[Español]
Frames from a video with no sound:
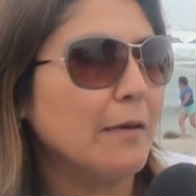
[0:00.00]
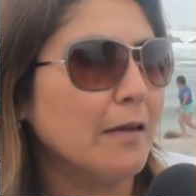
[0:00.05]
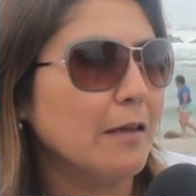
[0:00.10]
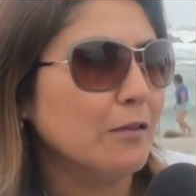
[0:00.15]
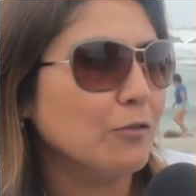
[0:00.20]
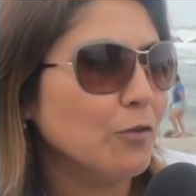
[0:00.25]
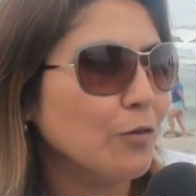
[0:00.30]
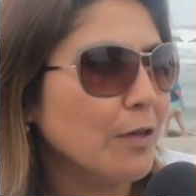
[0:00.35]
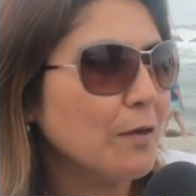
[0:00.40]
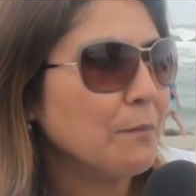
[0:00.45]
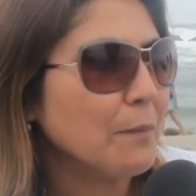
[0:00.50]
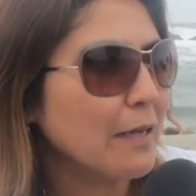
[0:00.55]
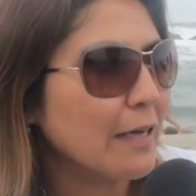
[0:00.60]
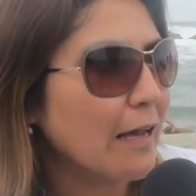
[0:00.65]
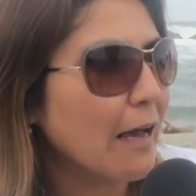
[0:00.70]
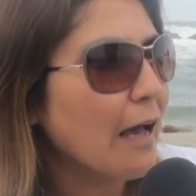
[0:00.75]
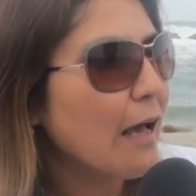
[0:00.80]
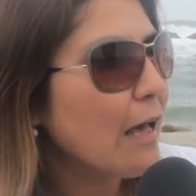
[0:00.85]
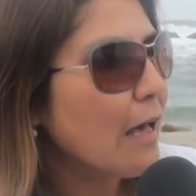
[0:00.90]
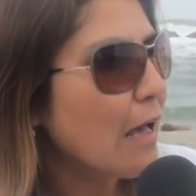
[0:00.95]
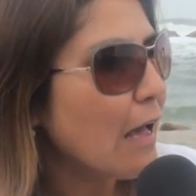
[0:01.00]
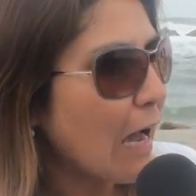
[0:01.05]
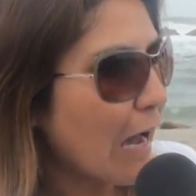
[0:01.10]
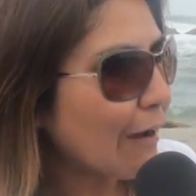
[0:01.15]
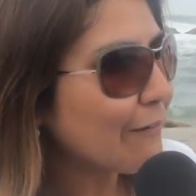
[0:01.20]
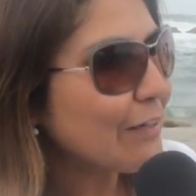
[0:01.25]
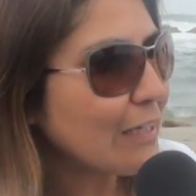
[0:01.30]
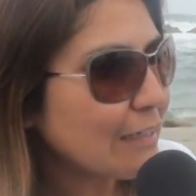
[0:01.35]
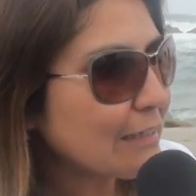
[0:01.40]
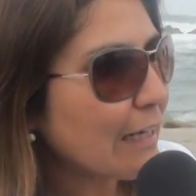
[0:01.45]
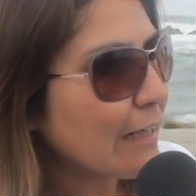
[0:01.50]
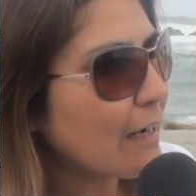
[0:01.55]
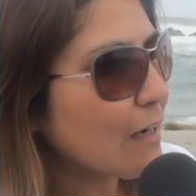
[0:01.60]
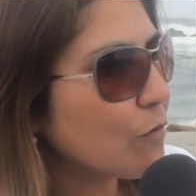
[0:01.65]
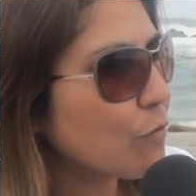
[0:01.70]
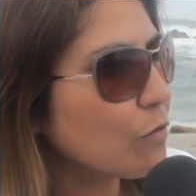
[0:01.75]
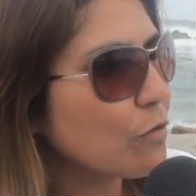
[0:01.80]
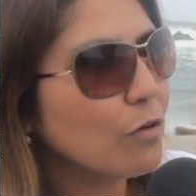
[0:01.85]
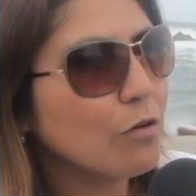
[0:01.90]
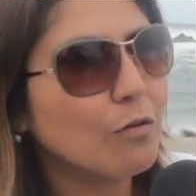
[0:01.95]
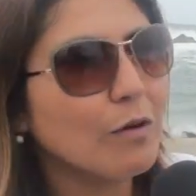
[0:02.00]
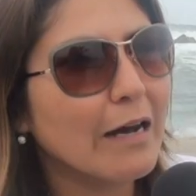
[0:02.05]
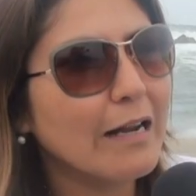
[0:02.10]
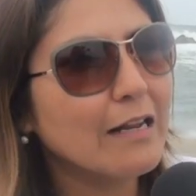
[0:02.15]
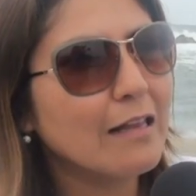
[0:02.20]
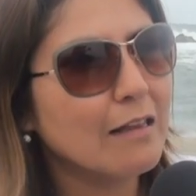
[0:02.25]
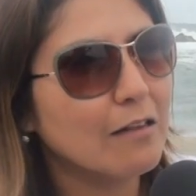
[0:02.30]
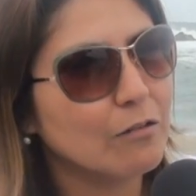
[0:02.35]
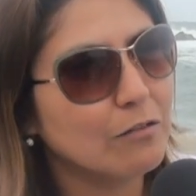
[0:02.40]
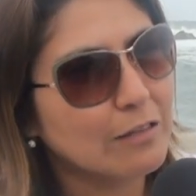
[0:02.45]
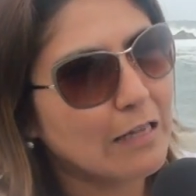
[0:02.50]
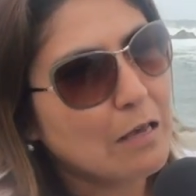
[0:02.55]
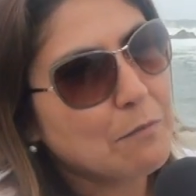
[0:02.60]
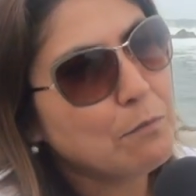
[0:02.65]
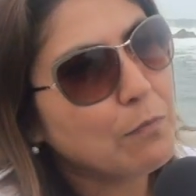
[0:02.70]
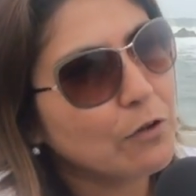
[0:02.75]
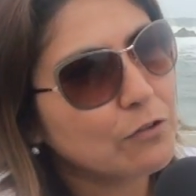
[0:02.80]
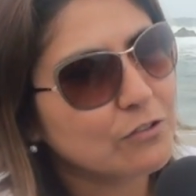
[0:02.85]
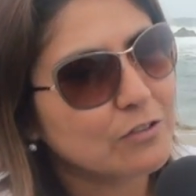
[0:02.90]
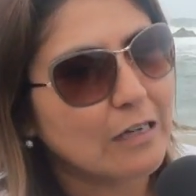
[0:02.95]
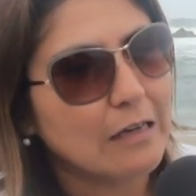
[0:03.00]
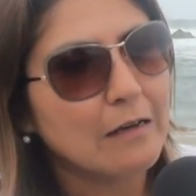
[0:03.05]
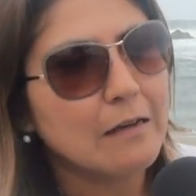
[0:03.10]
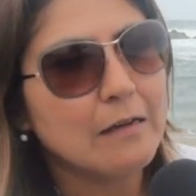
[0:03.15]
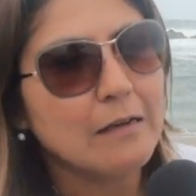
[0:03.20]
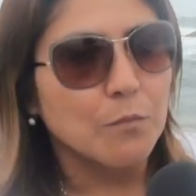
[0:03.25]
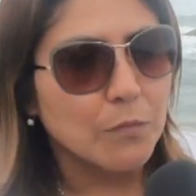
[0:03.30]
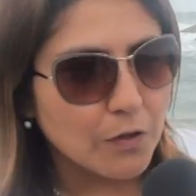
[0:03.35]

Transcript: esto es para habilitar algunos lugares donde hay poza,